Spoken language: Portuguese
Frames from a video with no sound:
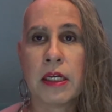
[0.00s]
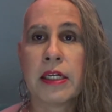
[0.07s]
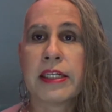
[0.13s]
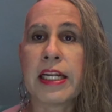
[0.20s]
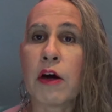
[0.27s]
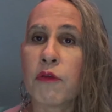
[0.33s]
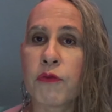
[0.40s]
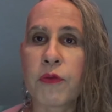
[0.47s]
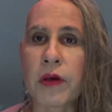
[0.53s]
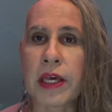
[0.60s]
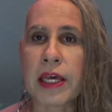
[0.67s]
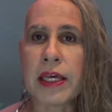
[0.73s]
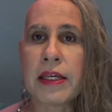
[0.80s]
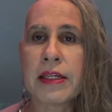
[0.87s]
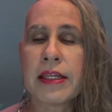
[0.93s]
Não
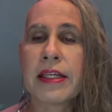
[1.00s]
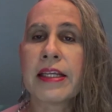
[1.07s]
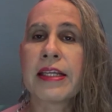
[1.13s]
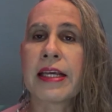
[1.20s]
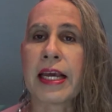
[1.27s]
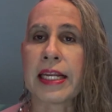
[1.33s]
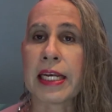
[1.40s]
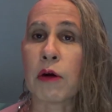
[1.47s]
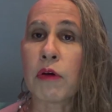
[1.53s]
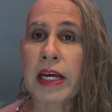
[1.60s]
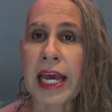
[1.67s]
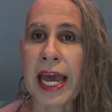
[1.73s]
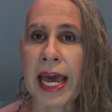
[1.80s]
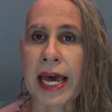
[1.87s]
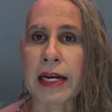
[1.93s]
vê quem não
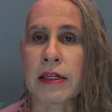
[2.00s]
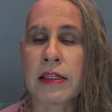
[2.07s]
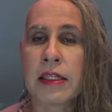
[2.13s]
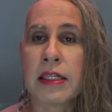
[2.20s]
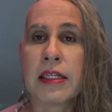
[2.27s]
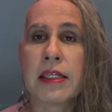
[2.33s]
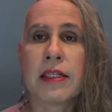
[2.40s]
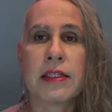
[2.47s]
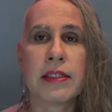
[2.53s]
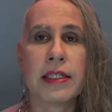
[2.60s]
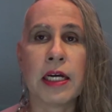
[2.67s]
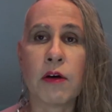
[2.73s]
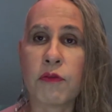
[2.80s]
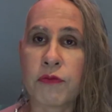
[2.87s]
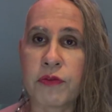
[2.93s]
quer,
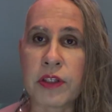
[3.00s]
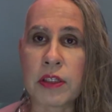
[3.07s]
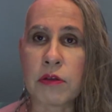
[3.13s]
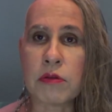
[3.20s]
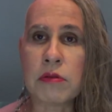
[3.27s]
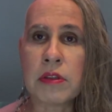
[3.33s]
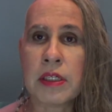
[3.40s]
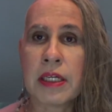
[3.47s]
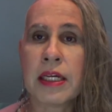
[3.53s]
não viu